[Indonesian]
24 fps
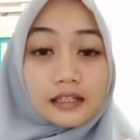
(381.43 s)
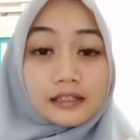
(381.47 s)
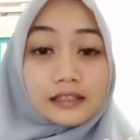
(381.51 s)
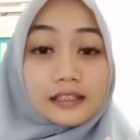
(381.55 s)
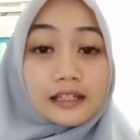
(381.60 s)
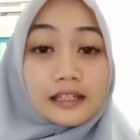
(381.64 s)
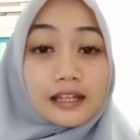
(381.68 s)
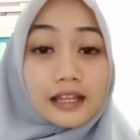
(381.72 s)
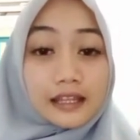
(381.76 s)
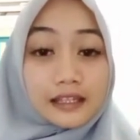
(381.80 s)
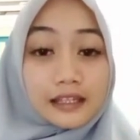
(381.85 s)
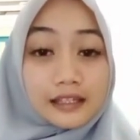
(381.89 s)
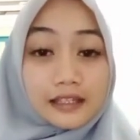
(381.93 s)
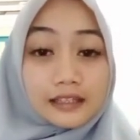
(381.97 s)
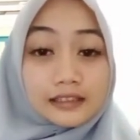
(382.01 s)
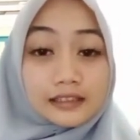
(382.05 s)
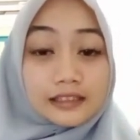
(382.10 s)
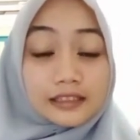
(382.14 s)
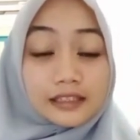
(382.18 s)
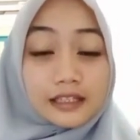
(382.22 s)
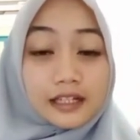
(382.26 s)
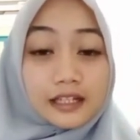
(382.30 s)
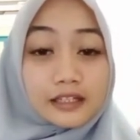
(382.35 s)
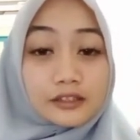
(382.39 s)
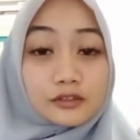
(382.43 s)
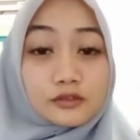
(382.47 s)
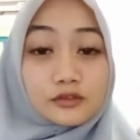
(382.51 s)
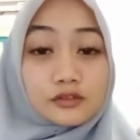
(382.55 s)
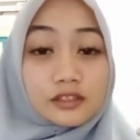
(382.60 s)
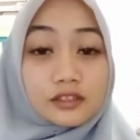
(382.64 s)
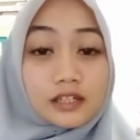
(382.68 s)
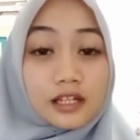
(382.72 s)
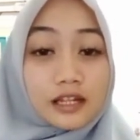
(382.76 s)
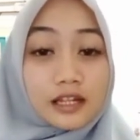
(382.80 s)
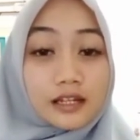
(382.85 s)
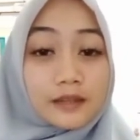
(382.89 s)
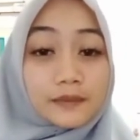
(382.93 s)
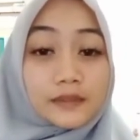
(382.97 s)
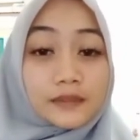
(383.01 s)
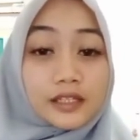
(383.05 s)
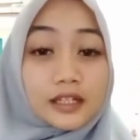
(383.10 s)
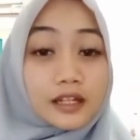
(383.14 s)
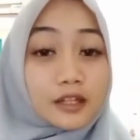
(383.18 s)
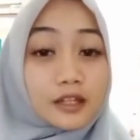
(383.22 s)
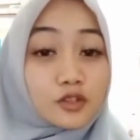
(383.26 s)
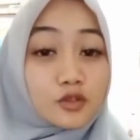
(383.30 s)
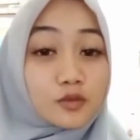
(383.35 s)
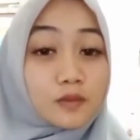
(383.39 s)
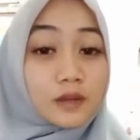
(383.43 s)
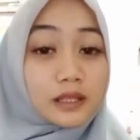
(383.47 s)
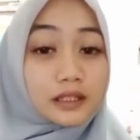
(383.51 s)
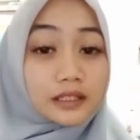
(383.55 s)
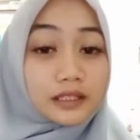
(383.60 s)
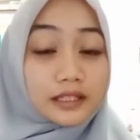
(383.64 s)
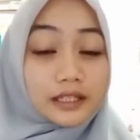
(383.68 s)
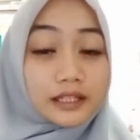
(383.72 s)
nilai yang terkandung dalam tarian jubata.